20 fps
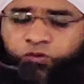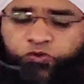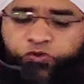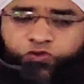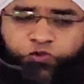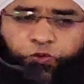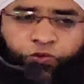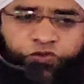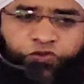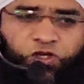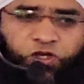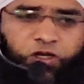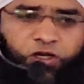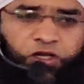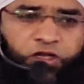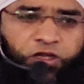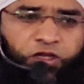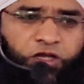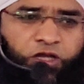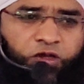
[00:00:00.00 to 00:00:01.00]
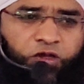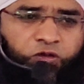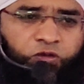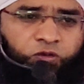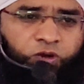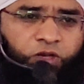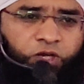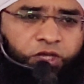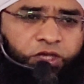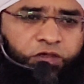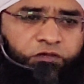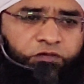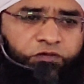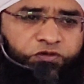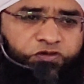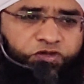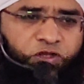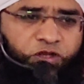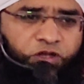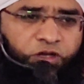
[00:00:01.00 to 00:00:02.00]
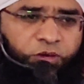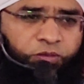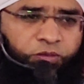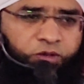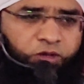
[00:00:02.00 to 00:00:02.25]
हजूर सल्लल्लाहु अलैहि वसल्लम